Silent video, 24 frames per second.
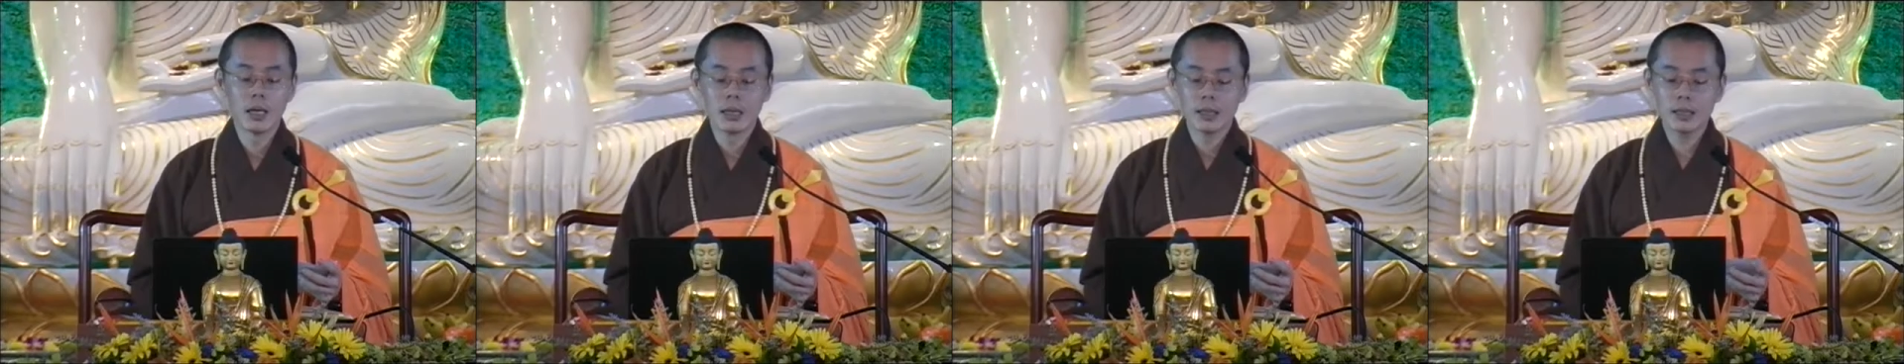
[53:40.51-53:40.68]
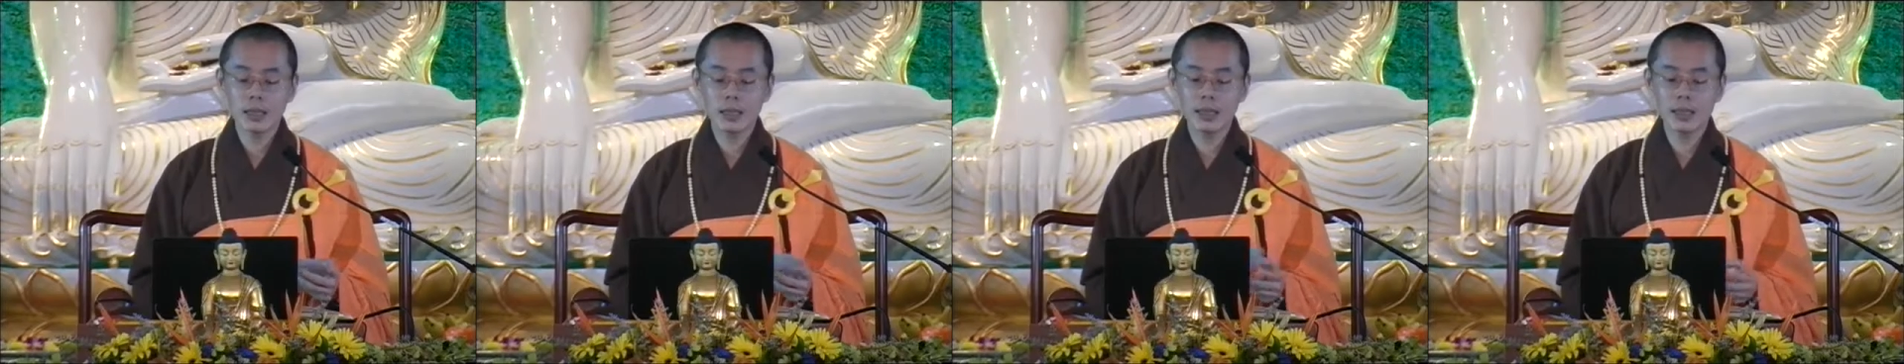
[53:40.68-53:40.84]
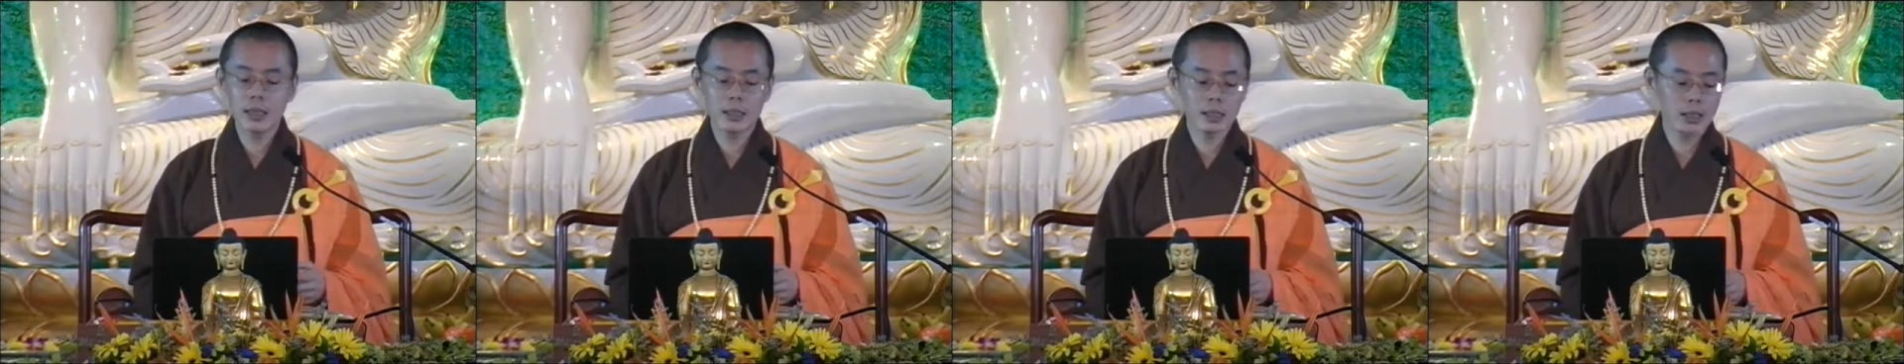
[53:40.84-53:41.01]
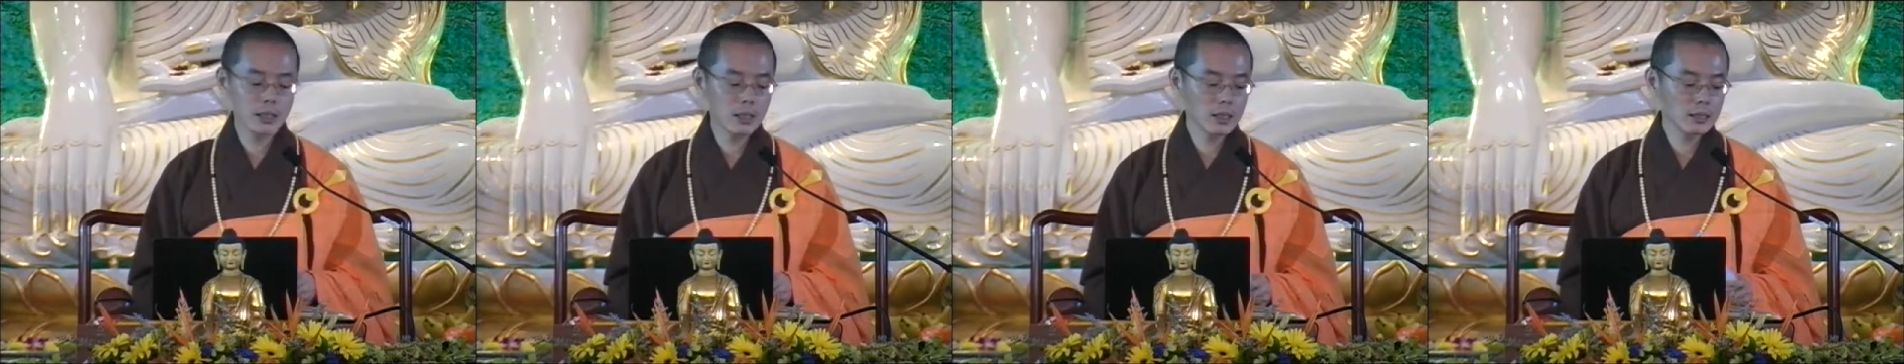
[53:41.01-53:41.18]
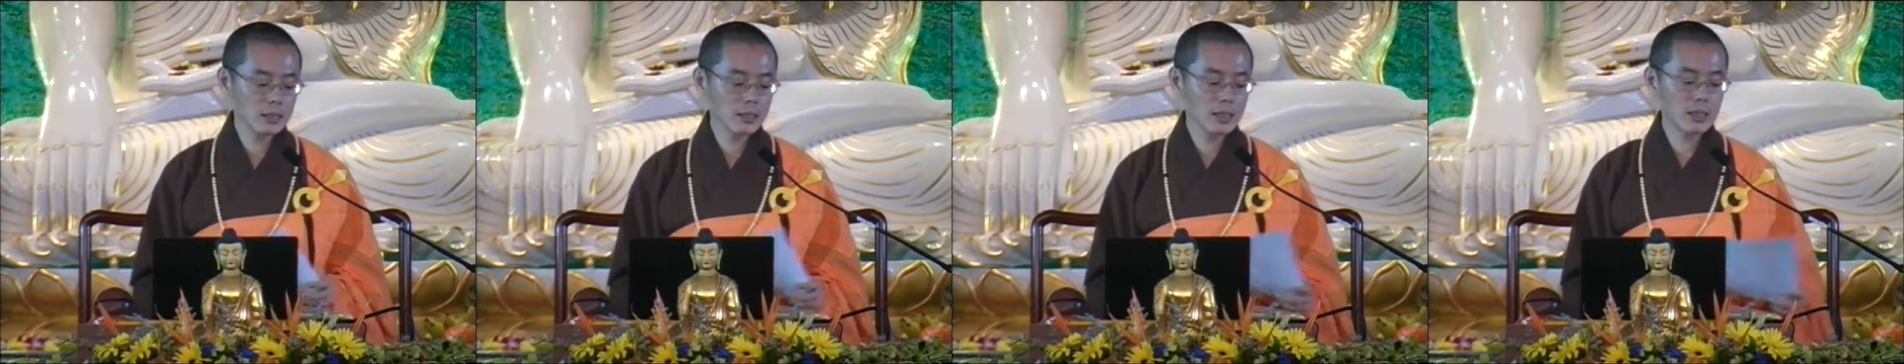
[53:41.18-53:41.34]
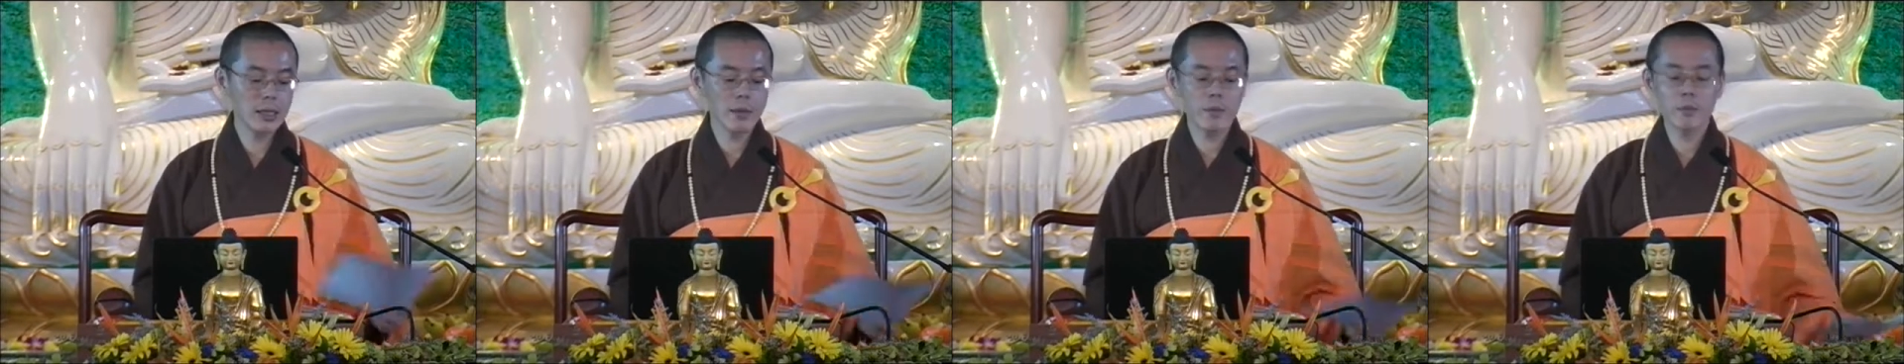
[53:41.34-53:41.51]
那个呢，
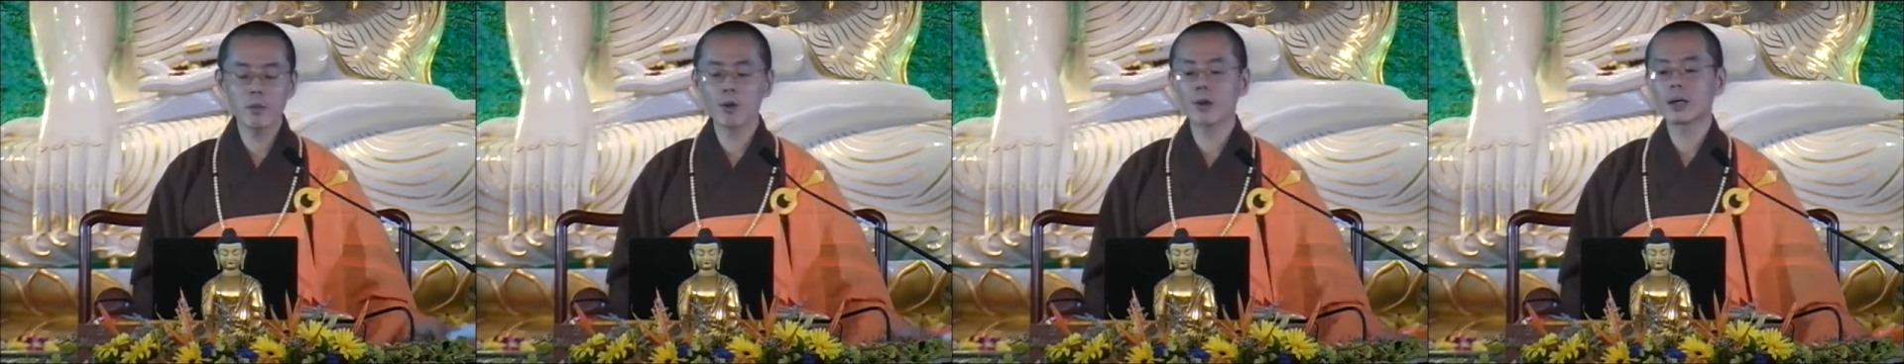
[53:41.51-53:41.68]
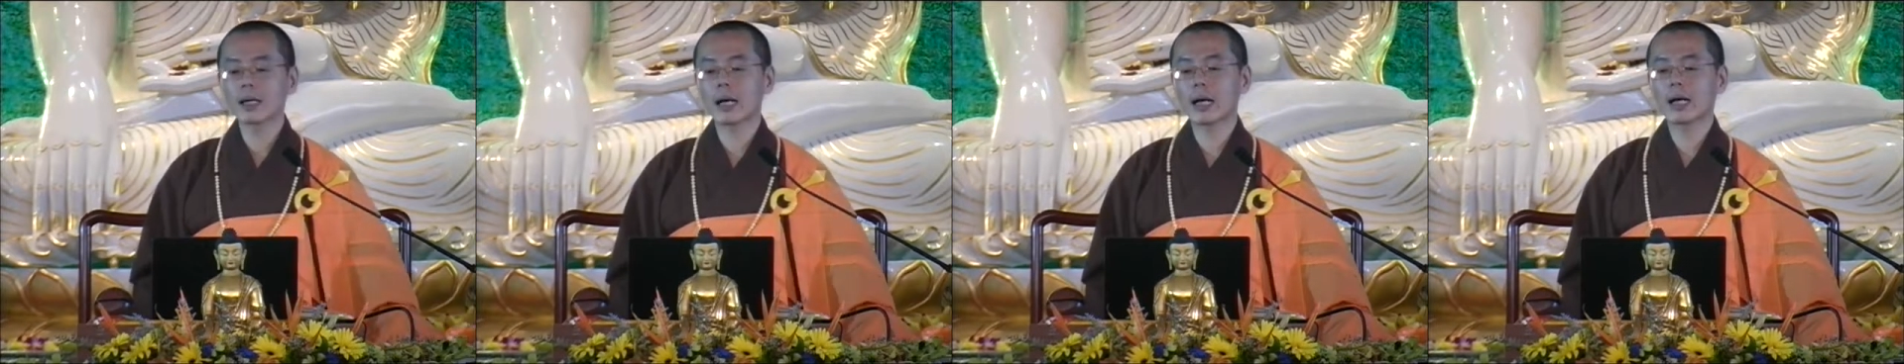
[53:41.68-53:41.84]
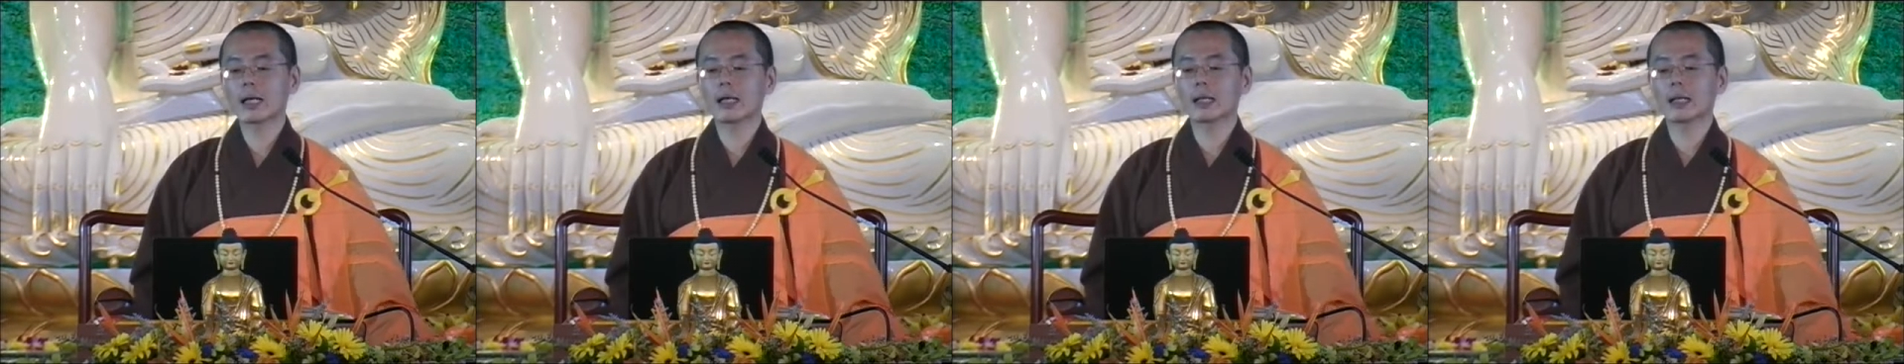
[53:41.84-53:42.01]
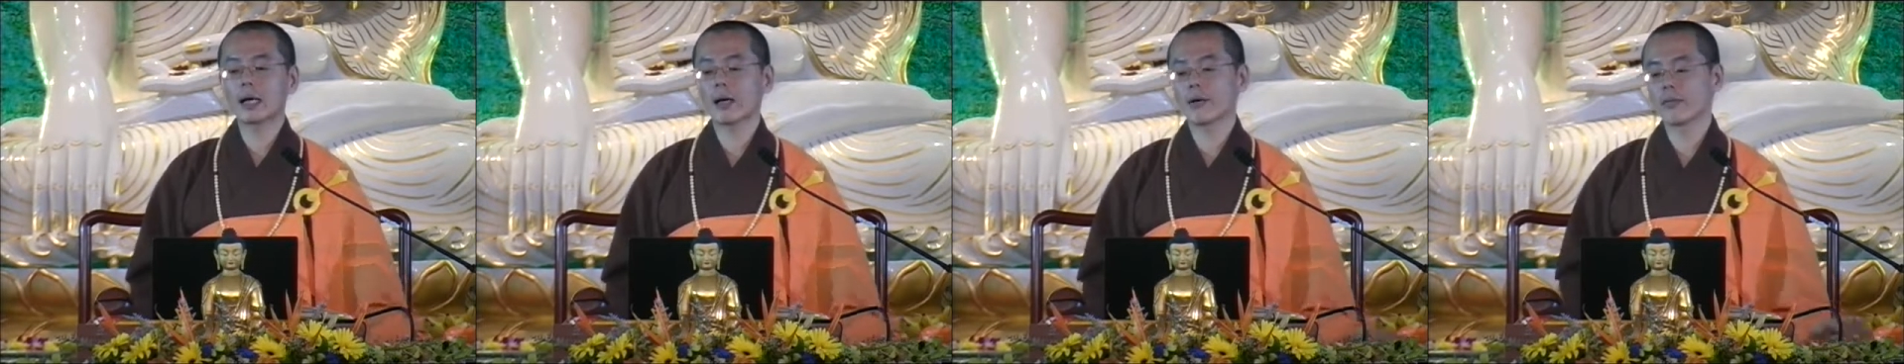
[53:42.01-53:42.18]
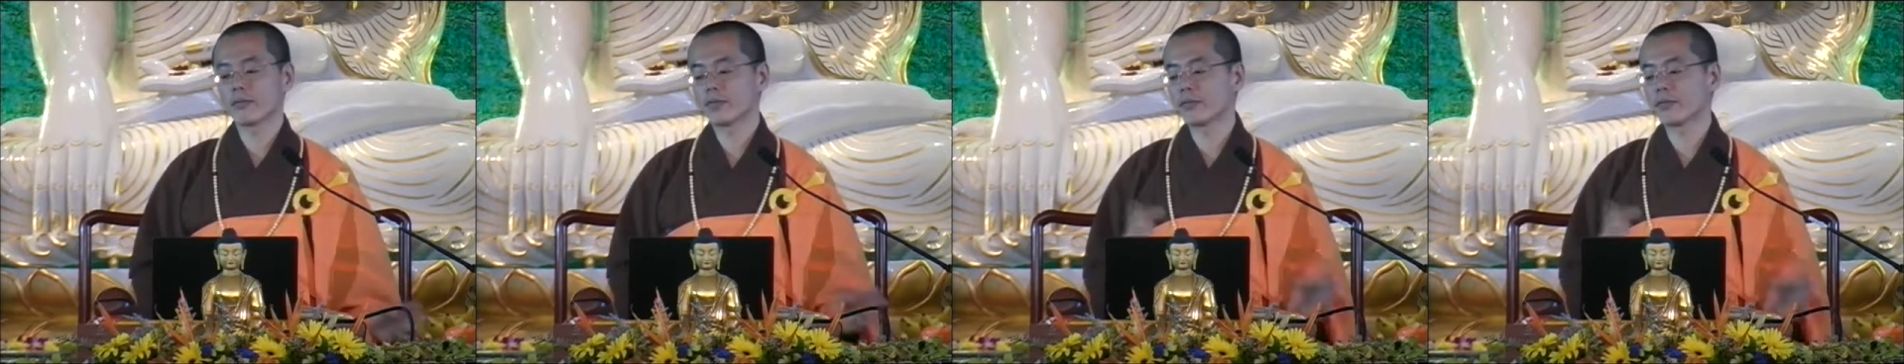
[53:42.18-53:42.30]
天魔看一看，